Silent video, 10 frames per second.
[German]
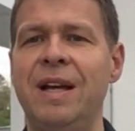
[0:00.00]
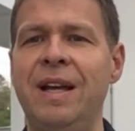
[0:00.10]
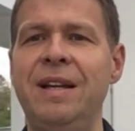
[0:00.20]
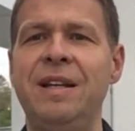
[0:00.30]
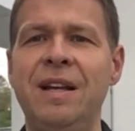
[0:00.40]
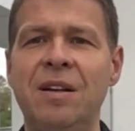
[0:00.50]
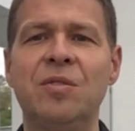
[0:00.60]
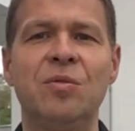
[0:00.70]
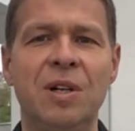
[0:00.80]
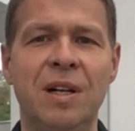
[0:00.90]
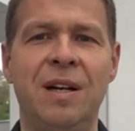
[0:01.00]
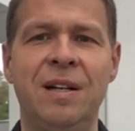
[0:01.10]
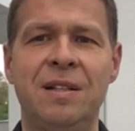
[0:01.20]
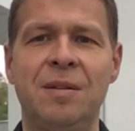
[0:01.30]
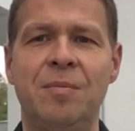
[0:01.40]
in jeder
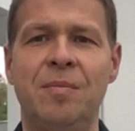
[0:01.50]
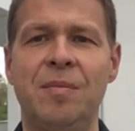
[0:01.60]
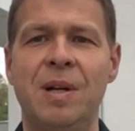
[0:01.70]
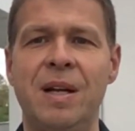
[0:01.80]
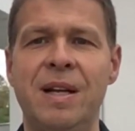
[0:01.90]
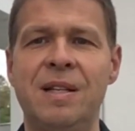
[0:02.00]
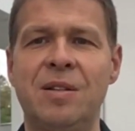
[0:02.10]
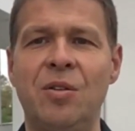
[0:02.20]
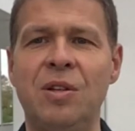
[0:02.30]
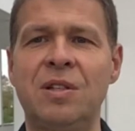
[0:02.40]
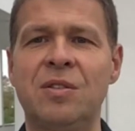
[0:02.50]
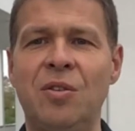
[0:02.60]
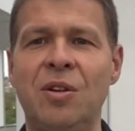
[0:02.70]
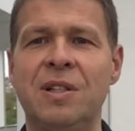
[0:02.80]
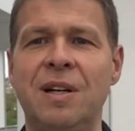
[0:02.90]
Dunkelheit ist Gott
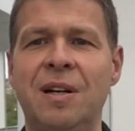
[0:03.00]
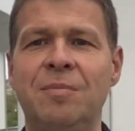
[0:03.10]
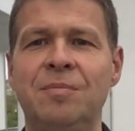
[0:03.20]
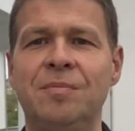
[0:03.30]
doch da,